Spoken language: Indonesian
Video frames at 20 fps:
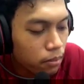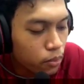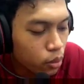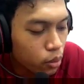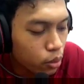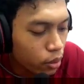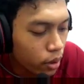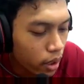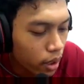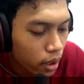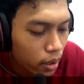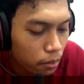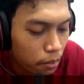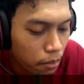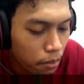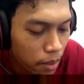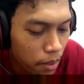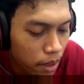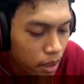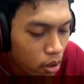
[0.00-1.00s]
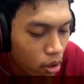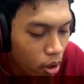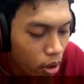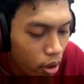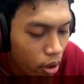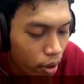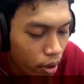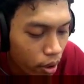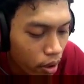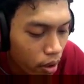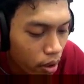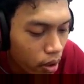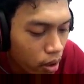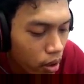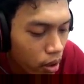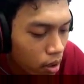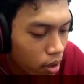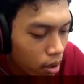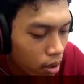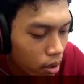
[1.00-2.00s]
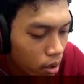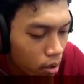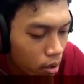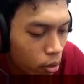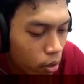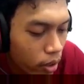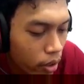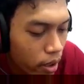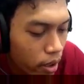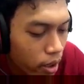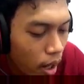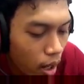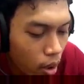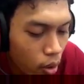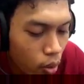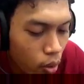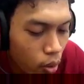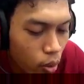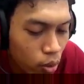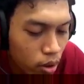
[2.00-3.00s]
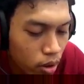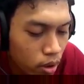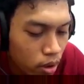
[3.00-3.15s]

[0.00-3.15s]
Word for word: tuh ya meninggoy oke garo ulti